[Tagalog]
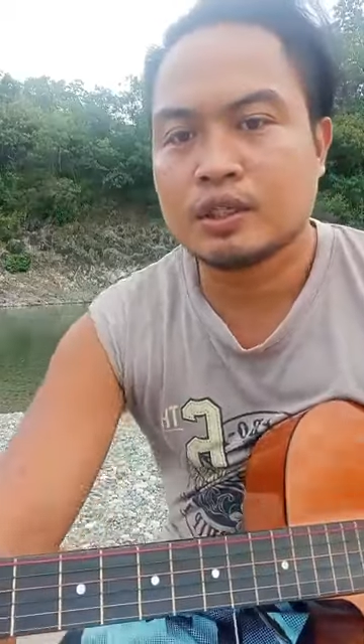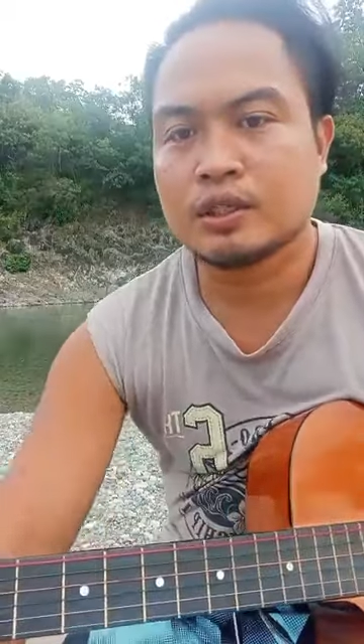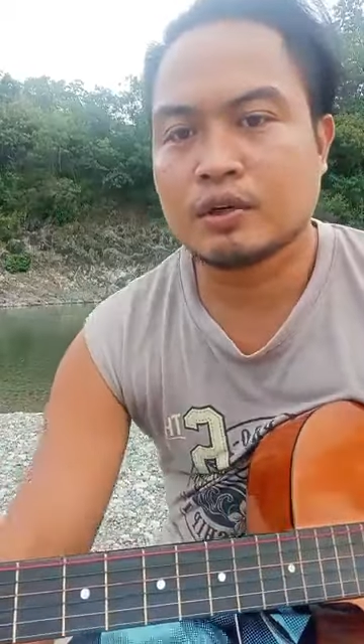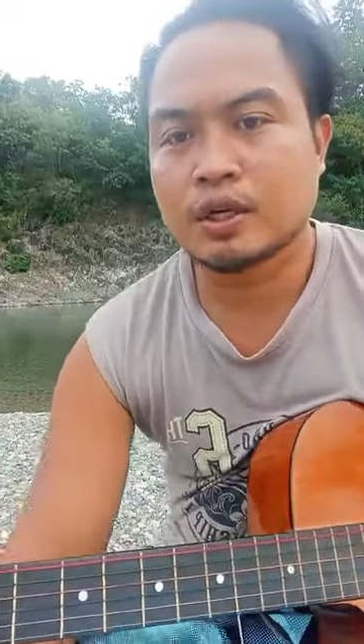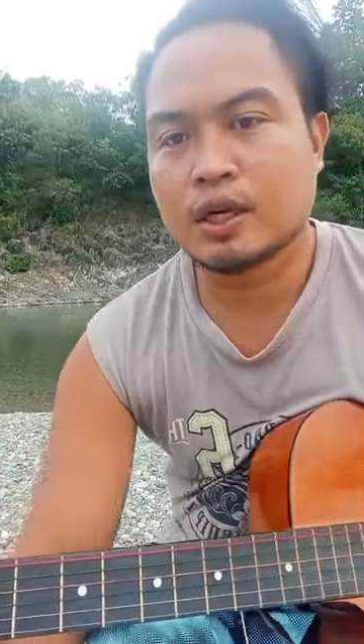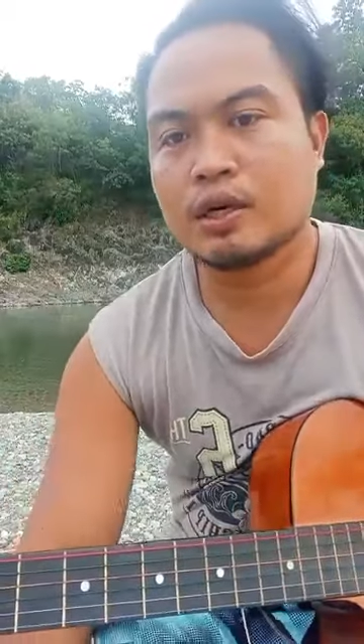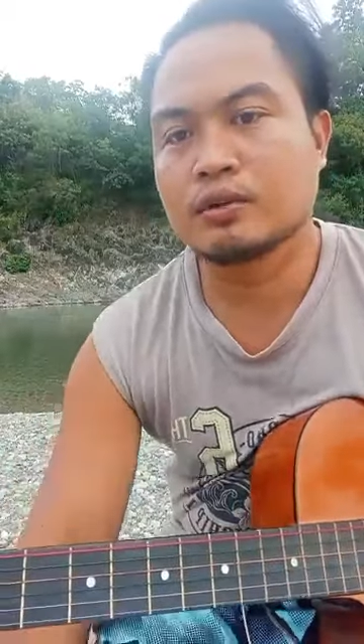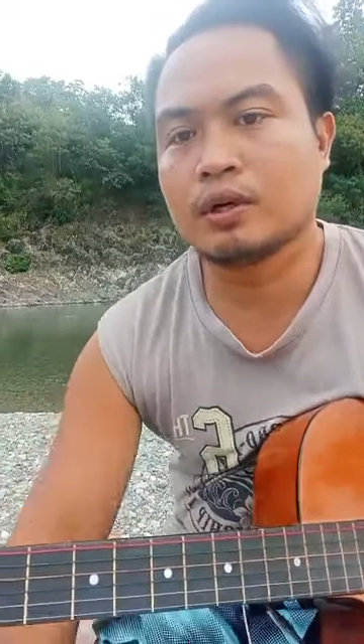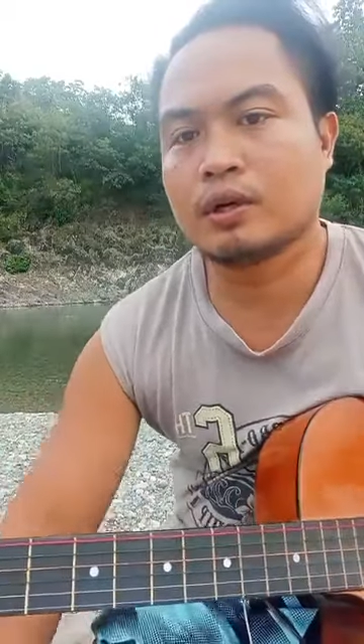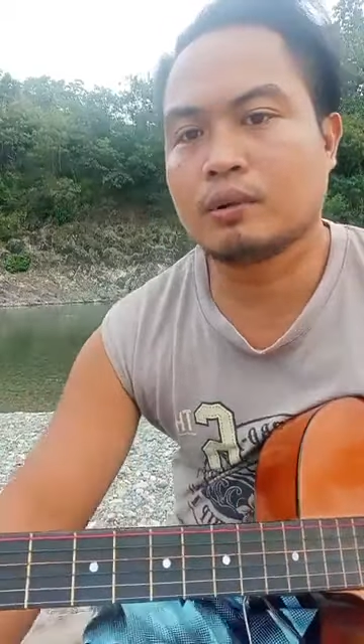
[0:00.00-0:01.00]
Shout
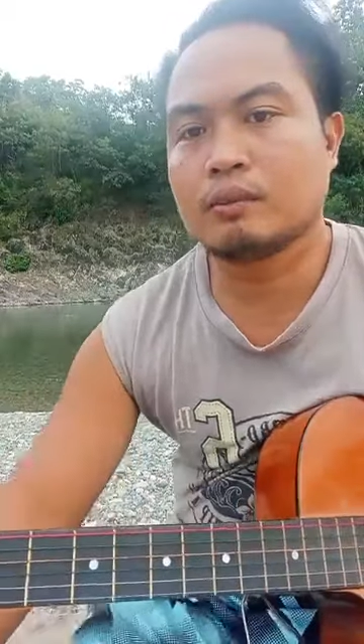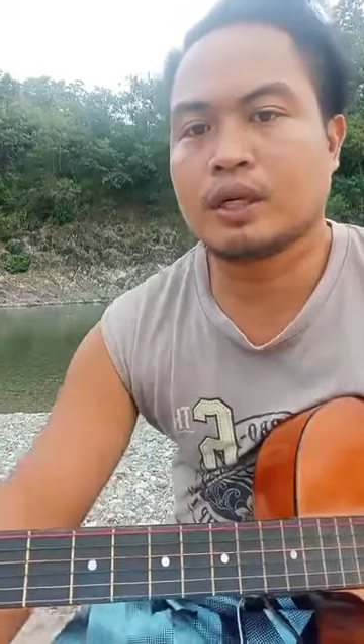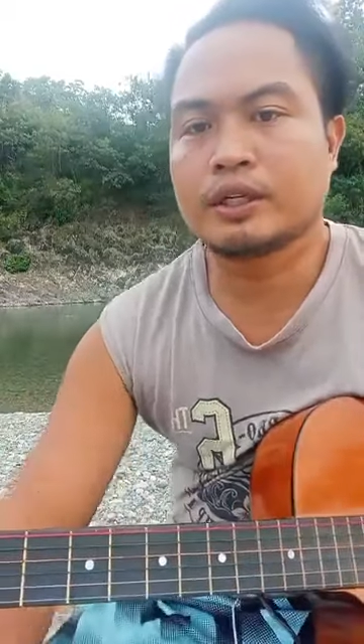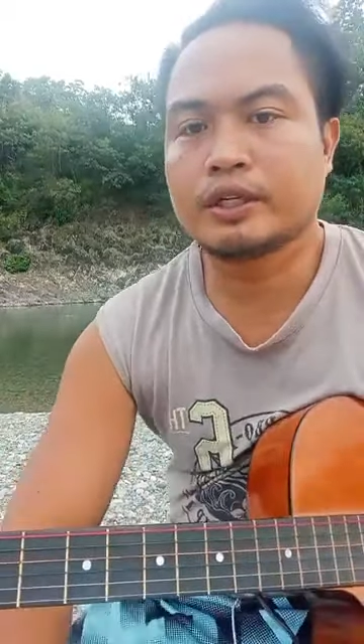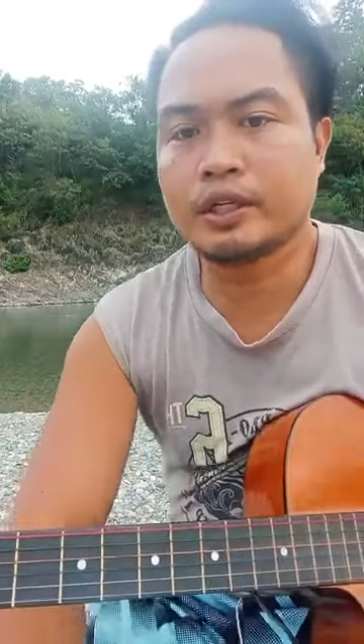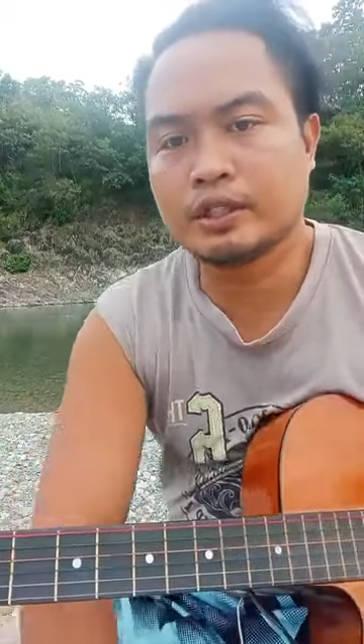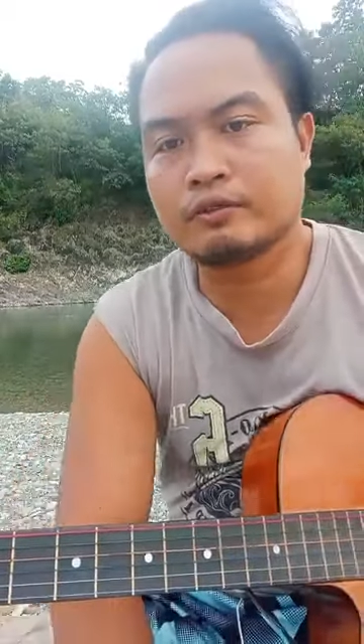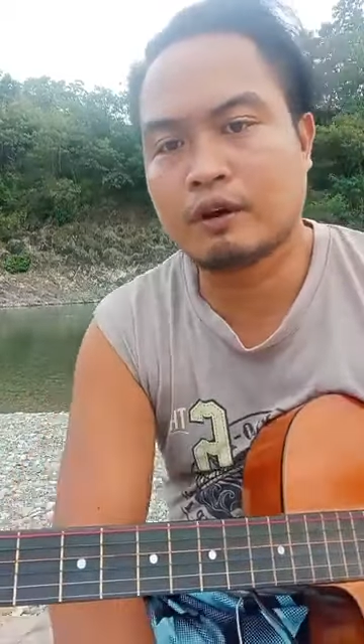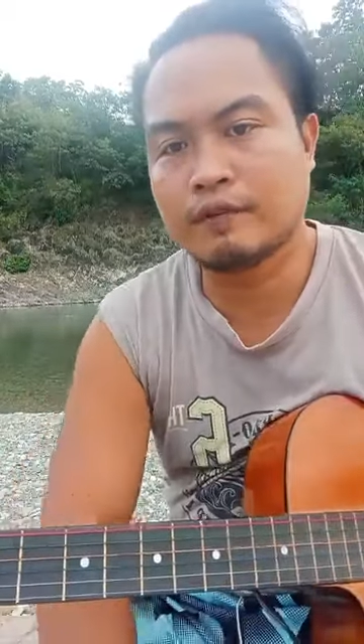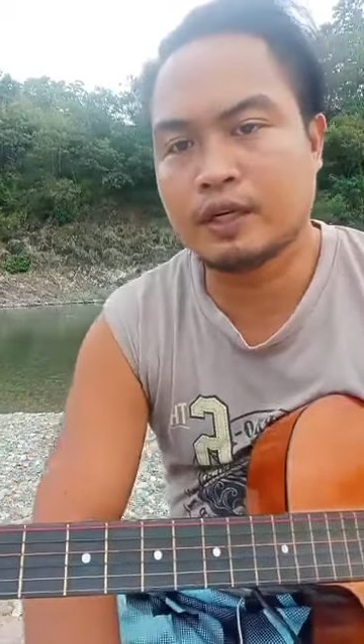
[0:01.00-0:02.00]
out all Martinez
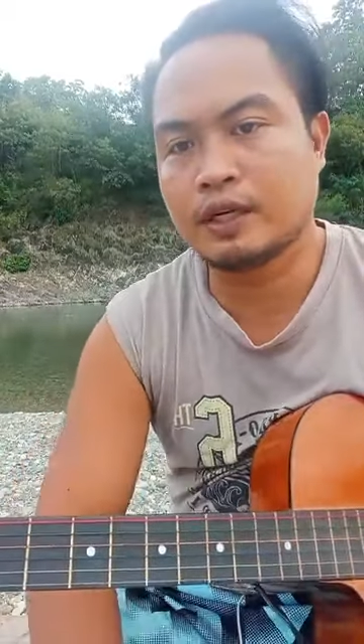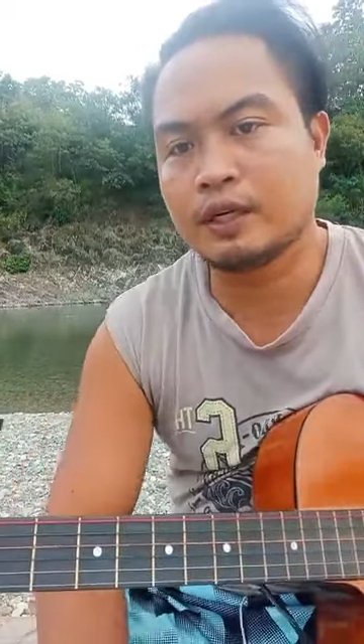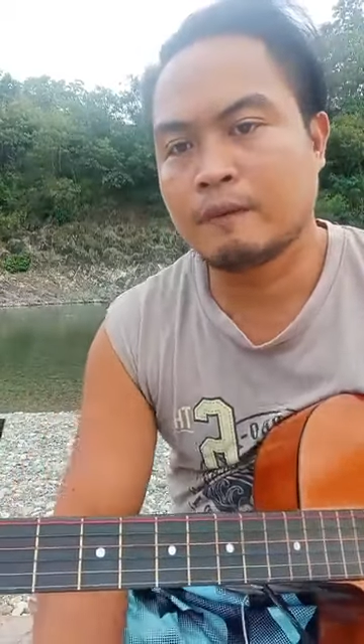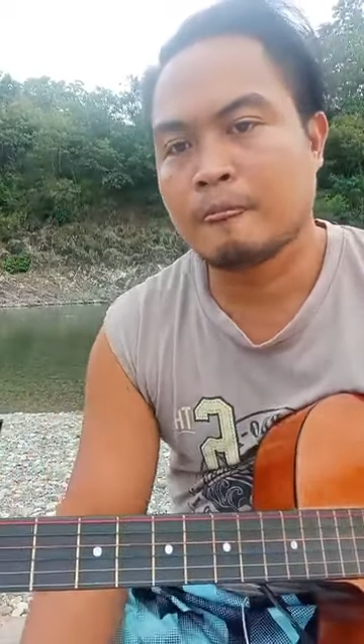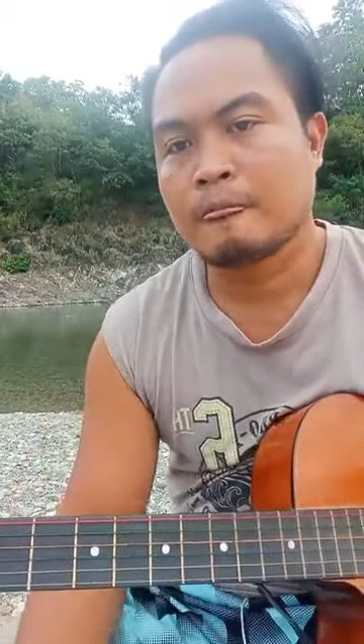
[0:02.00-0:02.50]
family